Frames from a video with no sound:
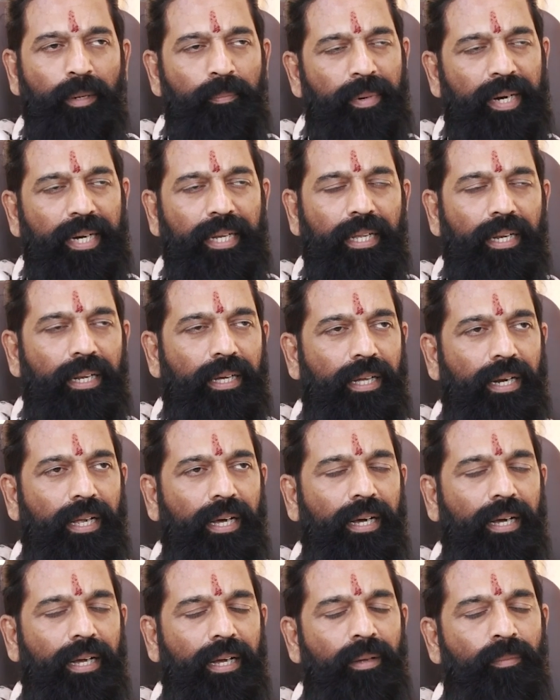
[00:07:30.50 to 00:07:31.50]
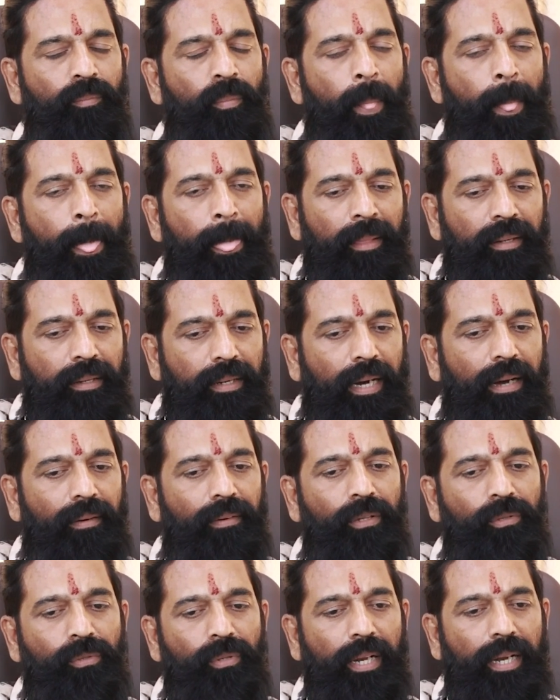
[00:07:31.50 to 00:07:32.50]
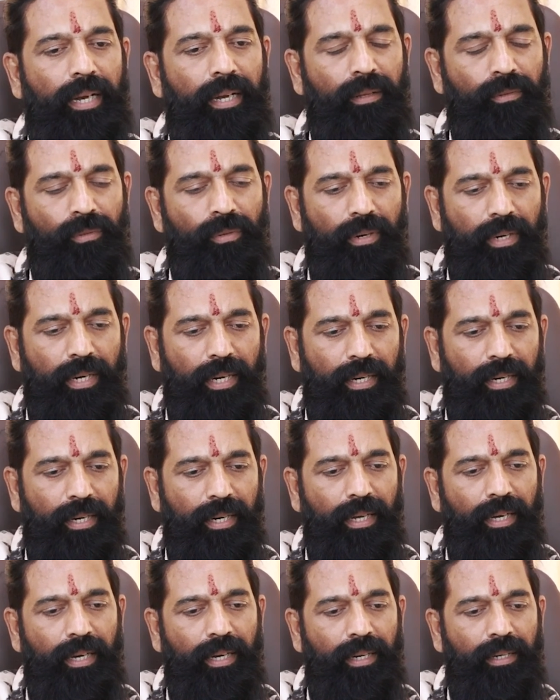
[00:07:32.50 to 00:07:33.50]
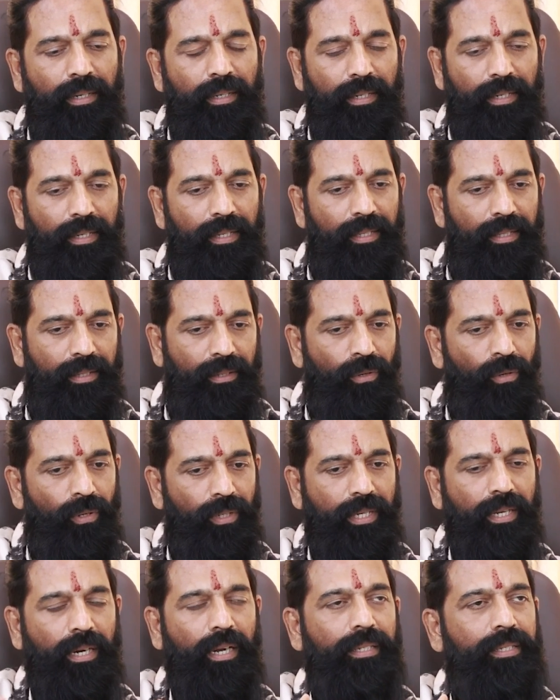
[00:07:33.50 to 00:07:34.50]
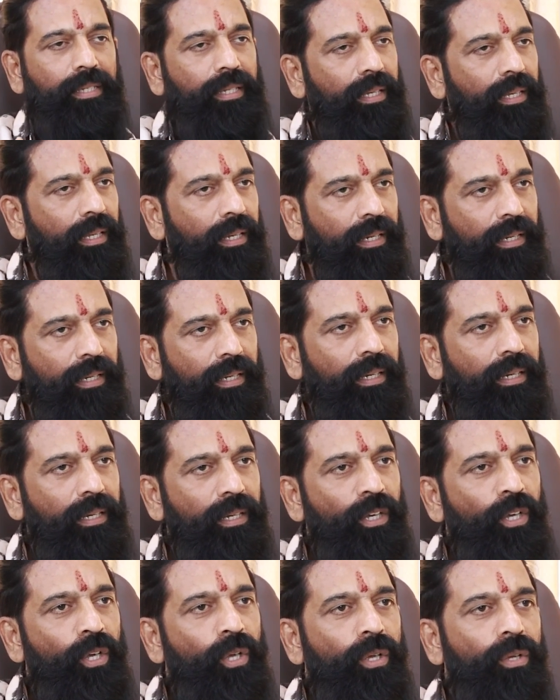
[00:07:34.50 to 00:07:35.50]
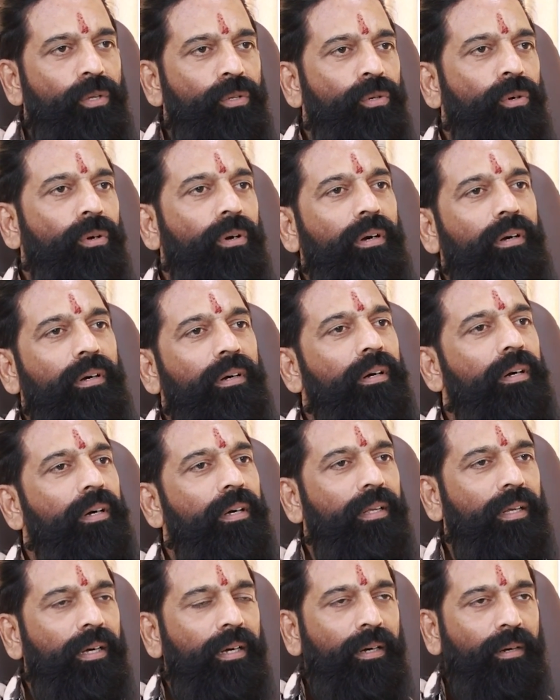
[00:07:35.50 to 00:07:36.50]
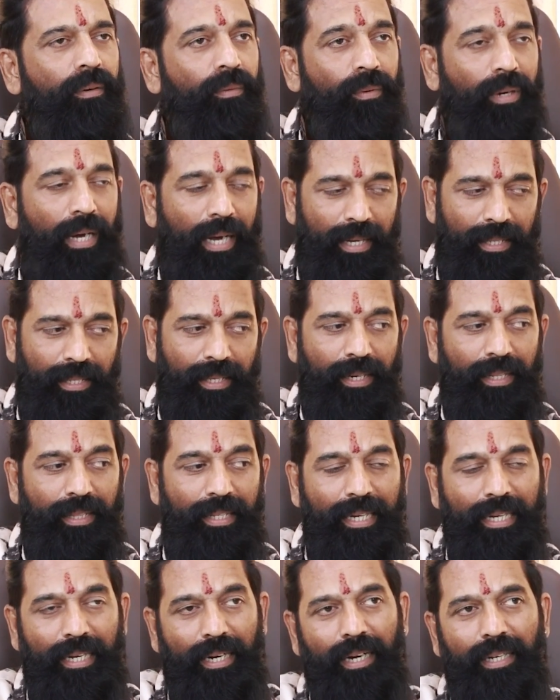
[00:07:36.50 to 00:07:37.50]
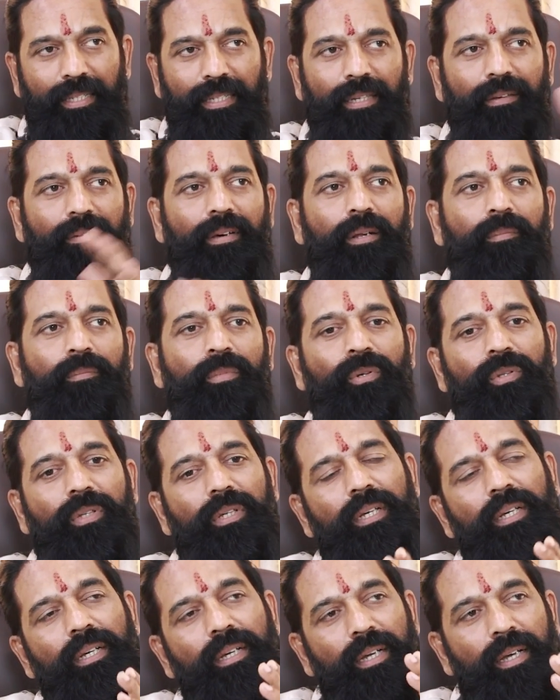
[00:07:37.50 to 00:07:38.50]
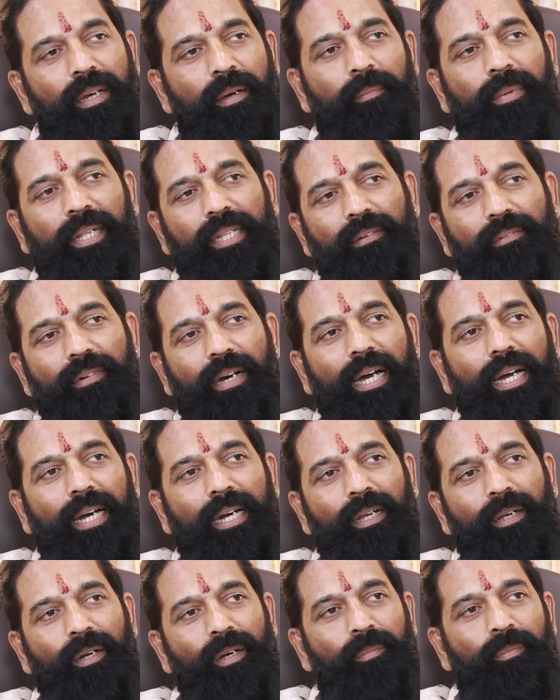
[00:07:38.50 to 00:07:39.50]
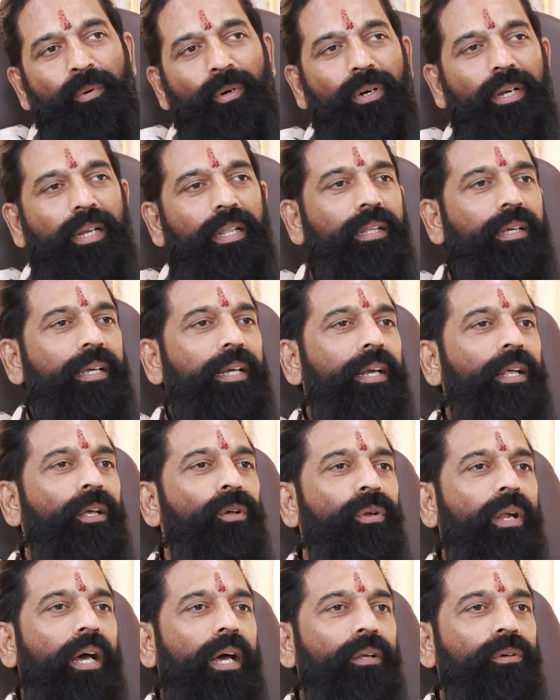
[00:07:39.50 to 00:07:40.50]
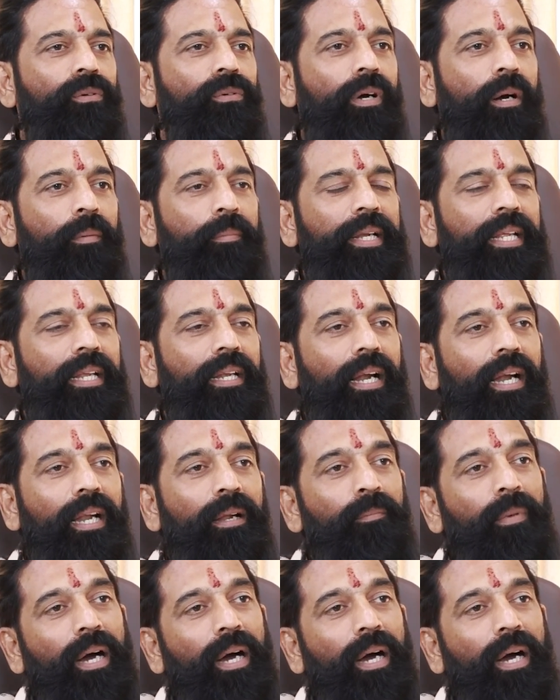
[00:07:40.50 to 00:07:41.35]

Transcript: செட் பண்ணியிருக்கிறாங்க காவல்துறை என்ன சொல்கிறாங்கன்னா நீங்கள் இந்த ரோட் கிராசிங் இருக்குது ஸோ அதிலிருந்து கிராசிங் வரும்போது மற்ற வாகனங்கள் போகிறதுக்கு இடையூறாக இருக்கும் அப்படின்னால